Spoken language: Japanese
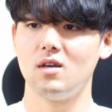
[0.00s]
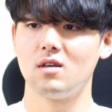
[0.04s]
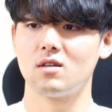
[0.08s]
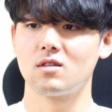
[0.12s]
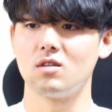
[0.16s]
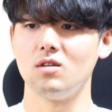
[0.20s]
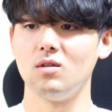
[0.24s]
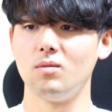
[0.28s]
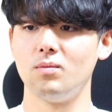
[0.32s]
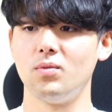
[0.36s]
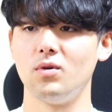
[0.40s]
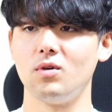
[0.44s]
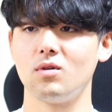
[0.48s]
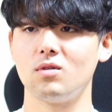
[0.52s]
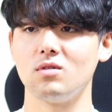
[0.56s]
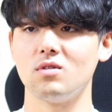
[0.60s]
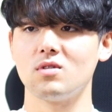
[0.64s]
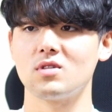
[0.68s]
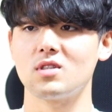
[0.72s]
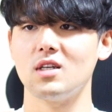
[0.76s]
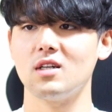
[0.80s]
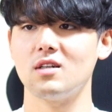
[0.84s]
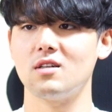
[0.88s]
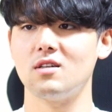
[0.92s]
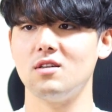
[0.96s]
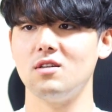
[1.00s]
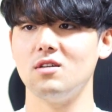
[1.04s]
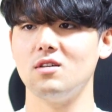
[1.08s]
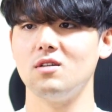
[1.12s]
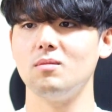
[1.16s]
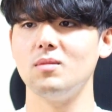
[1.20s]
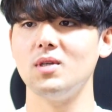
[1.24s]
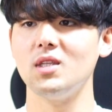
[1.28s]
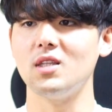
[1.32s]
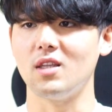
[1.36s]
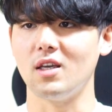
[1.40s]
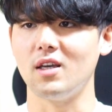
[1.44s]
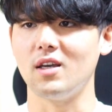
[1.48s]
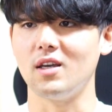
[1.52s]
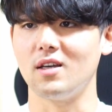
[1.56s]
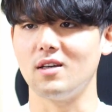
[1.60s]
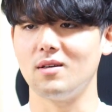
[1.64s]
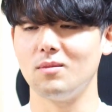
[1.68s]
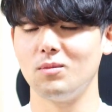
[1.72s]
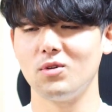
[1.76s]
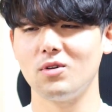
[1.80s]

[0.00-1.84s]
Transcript: その僕の作品を見て